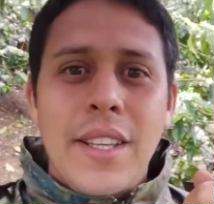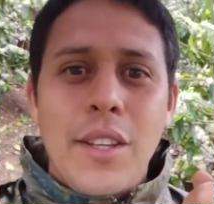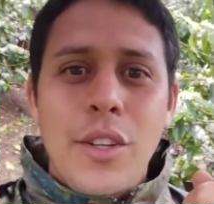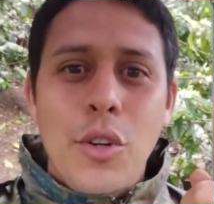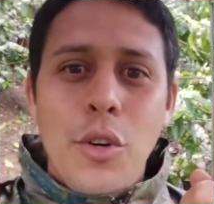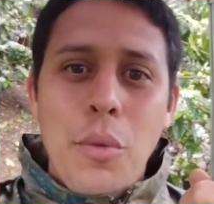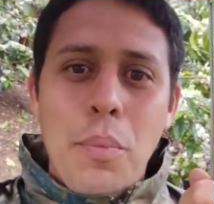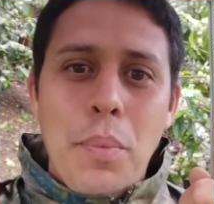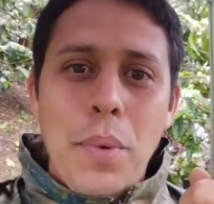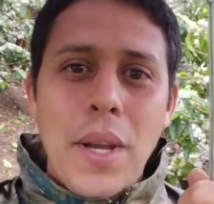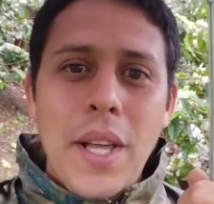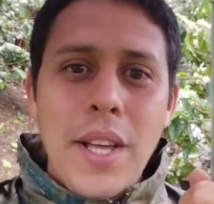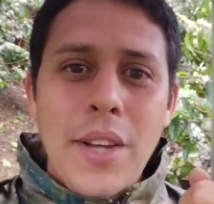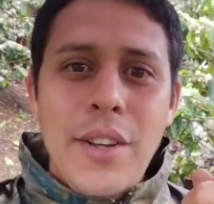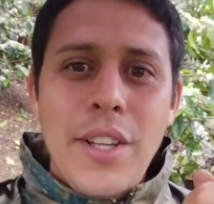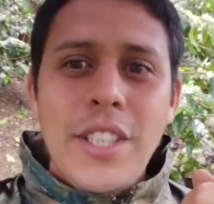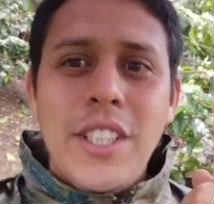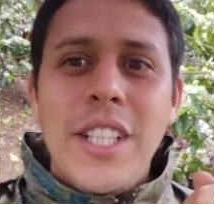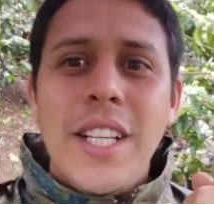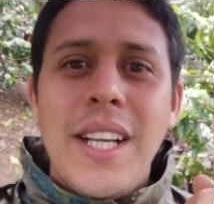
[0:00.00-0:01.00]
e o
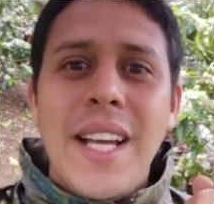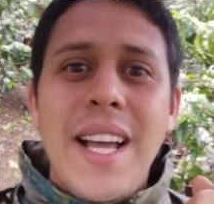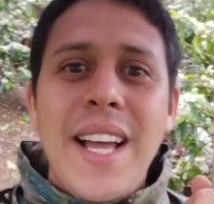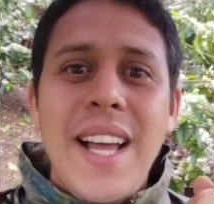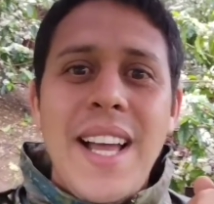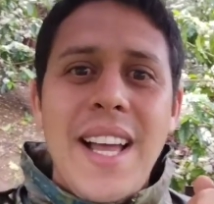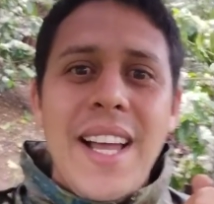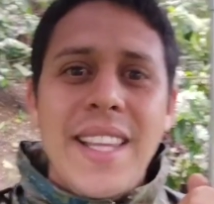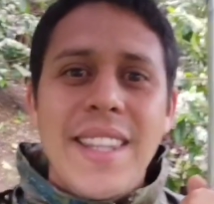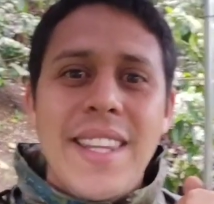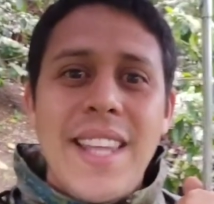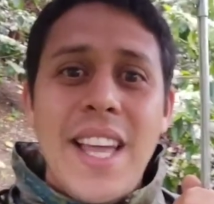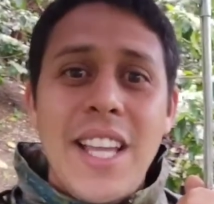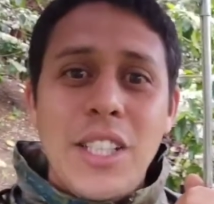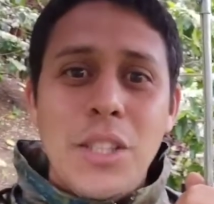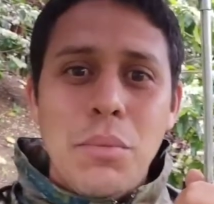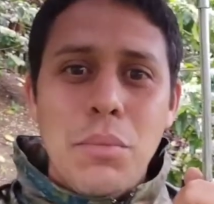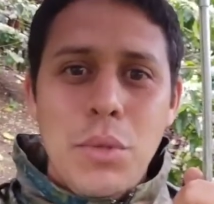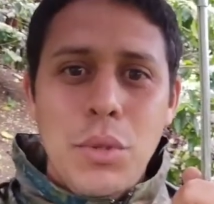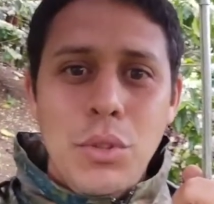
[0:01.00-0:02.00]
plano é chegar a
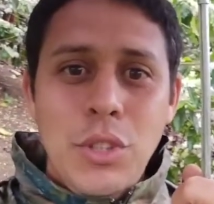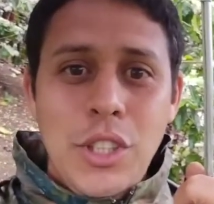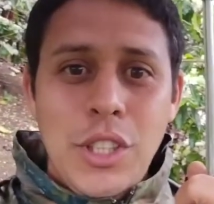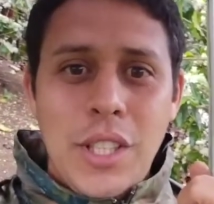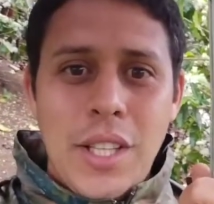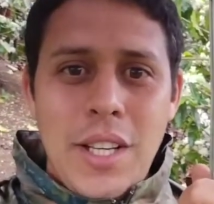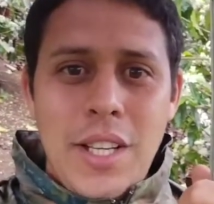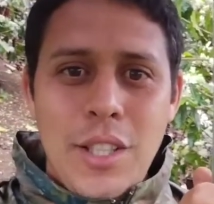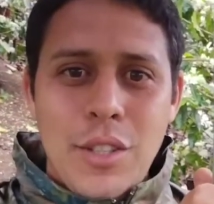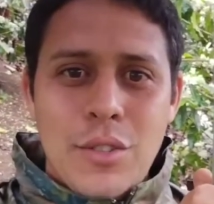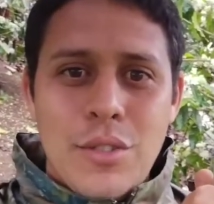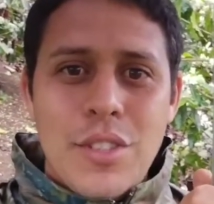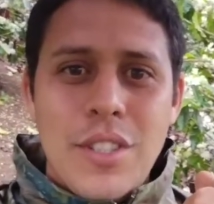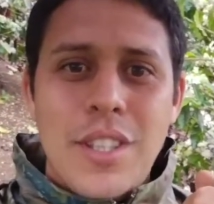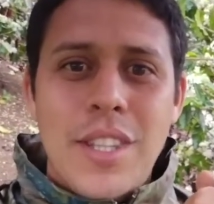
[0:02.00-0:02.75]
10 mil inscritos.